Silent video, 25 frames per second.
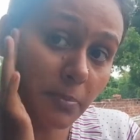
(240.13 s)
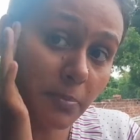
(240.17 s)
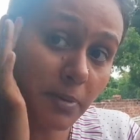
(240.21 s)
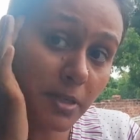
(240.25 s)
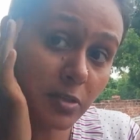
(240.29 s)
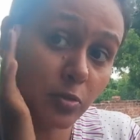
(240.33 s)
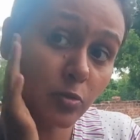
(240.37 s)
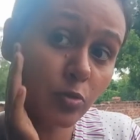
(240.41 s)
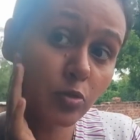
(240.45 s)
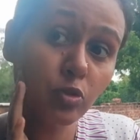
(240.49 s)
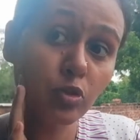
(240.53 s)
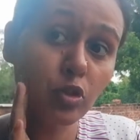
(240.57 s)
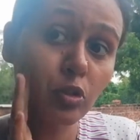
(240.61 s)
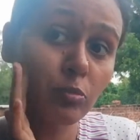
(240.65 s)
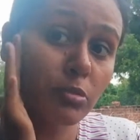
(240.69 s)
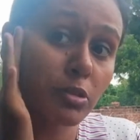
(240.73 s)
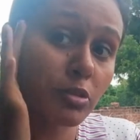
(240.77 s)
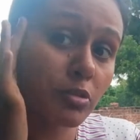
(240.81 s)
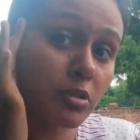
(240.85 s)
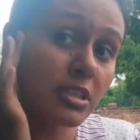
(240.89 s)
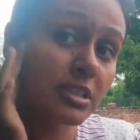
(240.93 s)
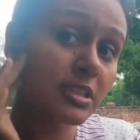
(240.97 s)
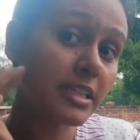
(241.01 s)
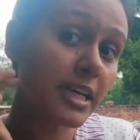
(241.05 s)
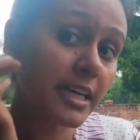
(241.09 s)
के पास उसको भी
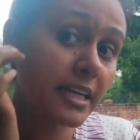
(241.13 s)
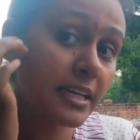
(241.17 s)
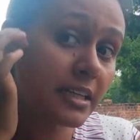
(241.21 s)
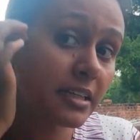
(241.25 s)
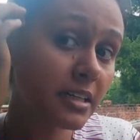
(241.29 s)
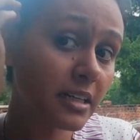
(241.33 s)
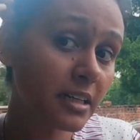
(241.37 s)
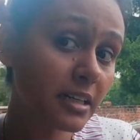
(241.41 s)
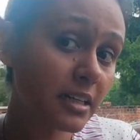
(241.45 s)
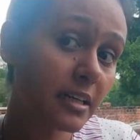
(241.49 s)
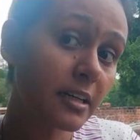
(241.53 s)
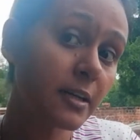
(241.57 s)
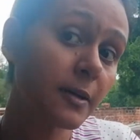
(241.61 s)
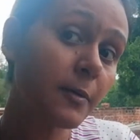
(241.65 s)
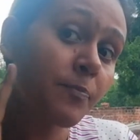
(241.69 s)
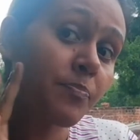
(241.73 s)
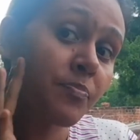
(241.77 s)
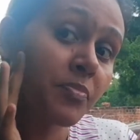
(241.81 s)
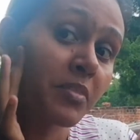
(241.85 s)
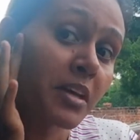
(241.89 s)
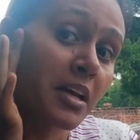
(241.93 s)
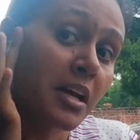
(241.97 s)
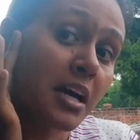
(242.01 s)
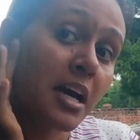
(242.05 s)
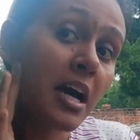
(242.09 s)
थोड़ा साइड करके
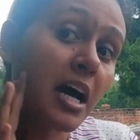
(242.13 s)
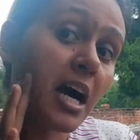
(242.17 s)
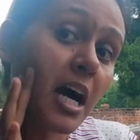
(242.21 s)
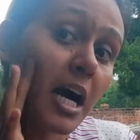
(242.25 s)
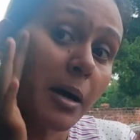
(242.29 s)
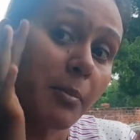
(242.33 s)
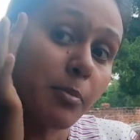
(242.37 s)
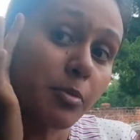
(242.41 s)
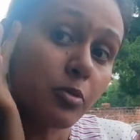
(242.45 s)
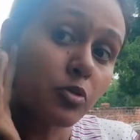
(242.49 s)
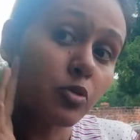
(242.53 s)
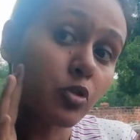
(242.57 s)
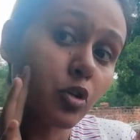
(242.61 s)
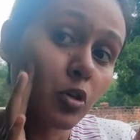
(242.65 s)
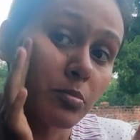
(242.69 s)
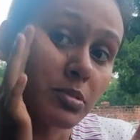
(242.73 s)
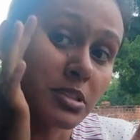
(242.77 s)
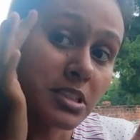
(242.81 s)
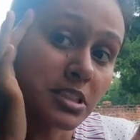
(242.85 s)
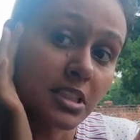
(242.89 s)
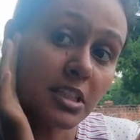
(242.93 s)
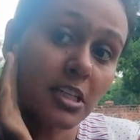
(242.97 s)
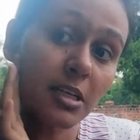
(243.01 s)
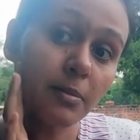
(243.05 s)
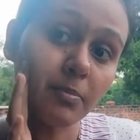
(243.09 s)
आप उसको
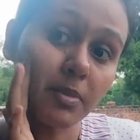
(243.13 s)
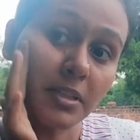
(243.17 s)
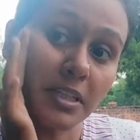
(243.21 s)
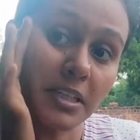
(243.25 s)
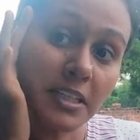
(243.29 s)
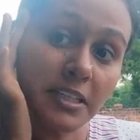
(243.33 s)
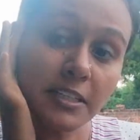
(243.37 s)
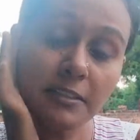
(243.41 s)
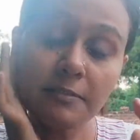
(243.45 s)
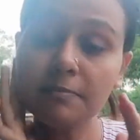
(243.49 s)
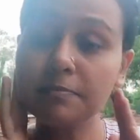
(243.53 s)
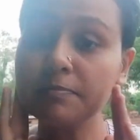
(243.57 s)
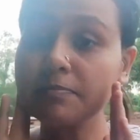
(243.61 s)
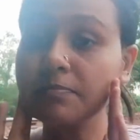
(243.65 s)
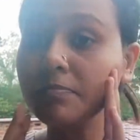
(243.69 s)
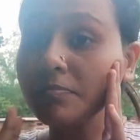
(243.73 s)
भी स्क्रब करें